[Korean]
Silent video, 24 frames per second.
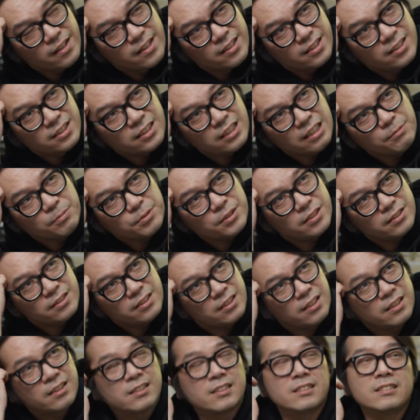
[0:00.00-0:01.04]
그때부터
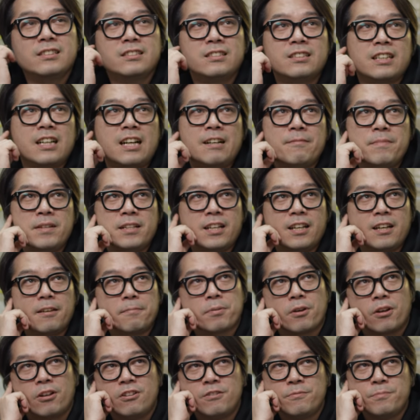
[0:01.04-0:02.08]
이제 그 카메라의
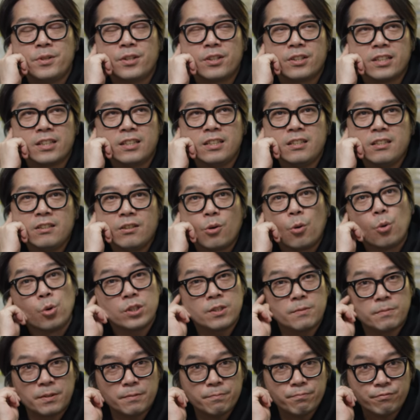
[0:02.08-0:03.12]
별명이
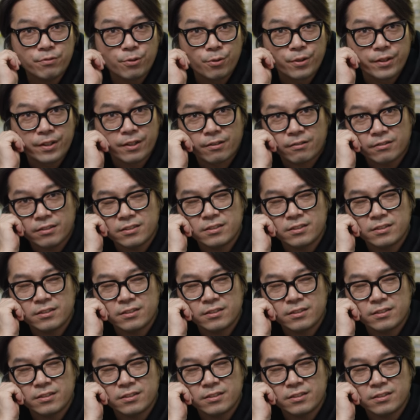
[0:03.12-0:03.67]
52%예요.